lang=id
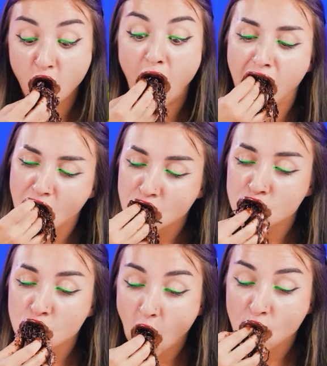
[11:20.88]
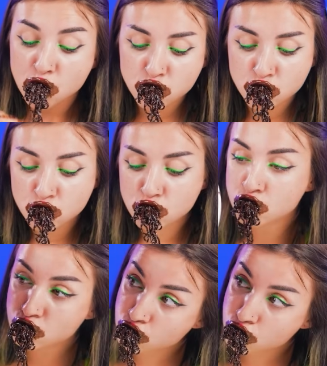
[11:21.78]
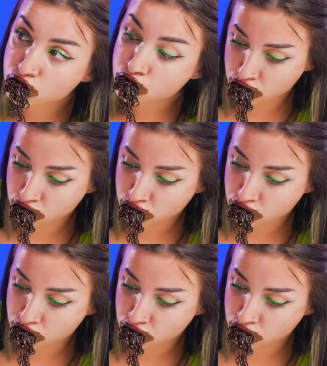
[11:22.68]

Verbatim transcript: dan monster ini makan semua minyak.